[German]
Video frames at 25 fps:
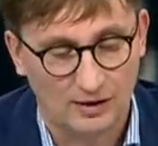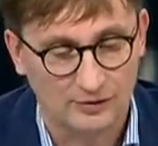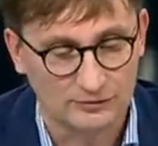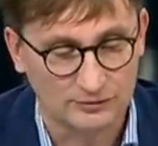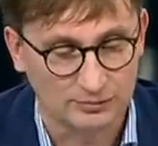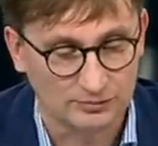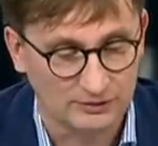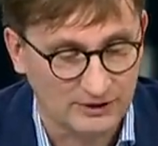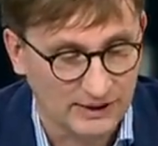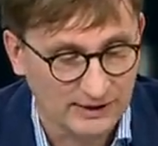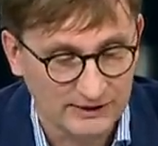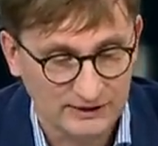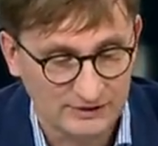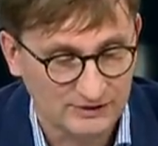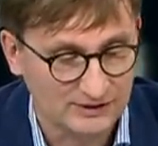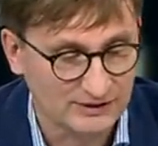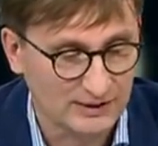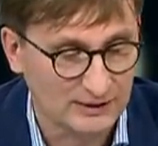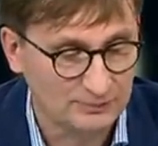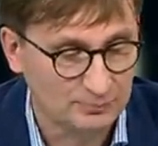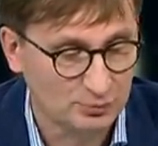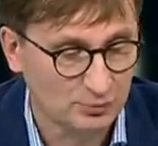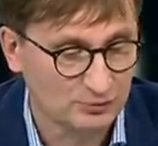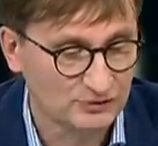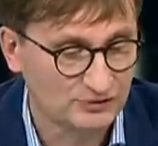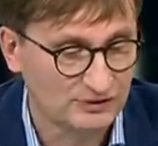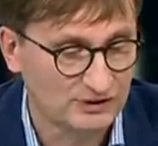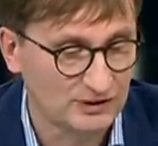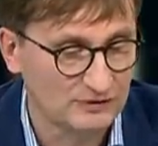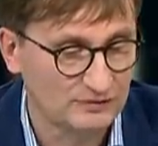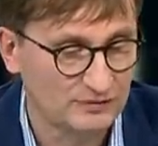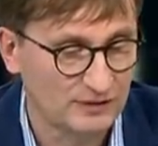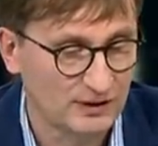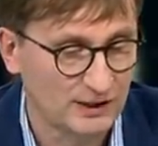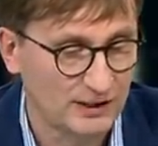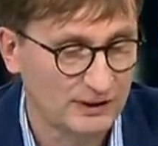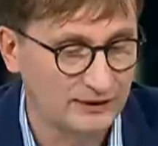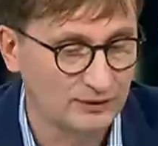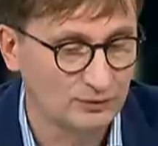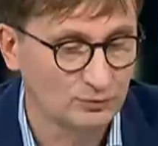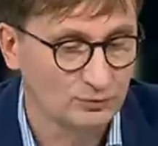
Zum gleichen Zeitpunkt sehen wir einen